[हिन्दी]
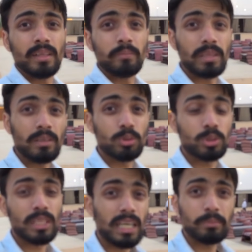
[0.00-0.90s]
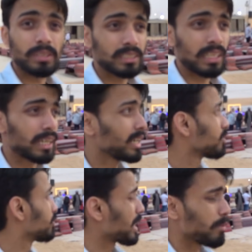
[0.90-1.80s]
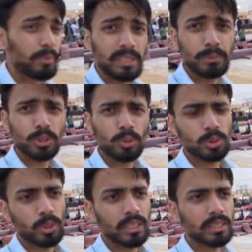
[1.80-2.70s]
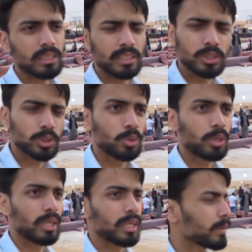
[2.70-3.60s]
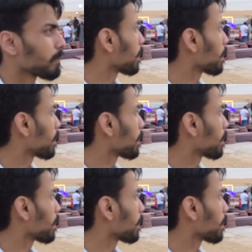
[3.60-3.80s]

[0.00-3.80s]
मतलब वो जो तो सात बजे चलेगा फिर यहाँ बीच में शोज़ होंगे तीन शो होंगे